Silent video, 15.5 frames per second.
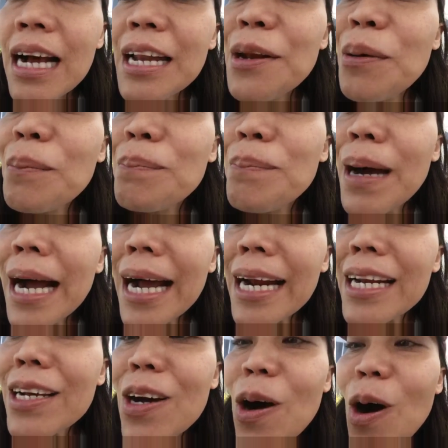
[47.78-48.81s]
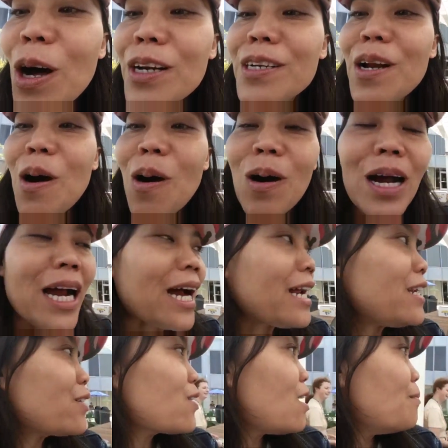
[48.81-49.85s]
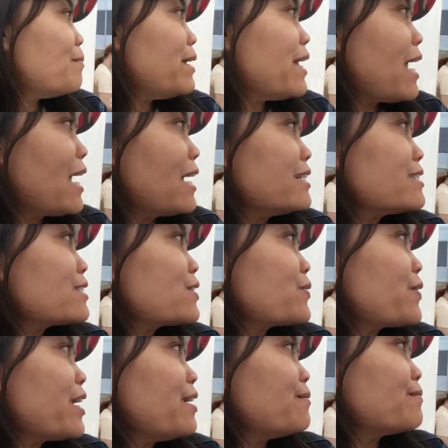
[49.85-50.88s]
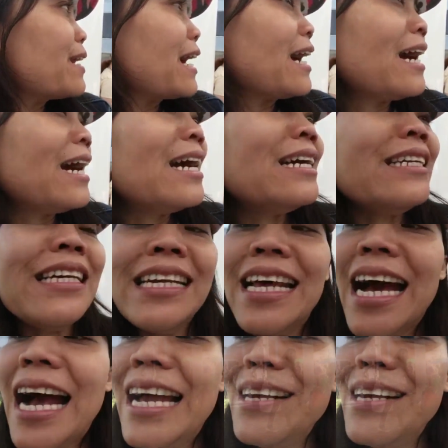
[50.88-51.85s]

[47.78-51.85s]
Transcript: ขนมปังแล้วก็ฮอทดอกอะ่ะ แล้วก็มีไอศครีมนะเดี๋ยวเดี๋ยว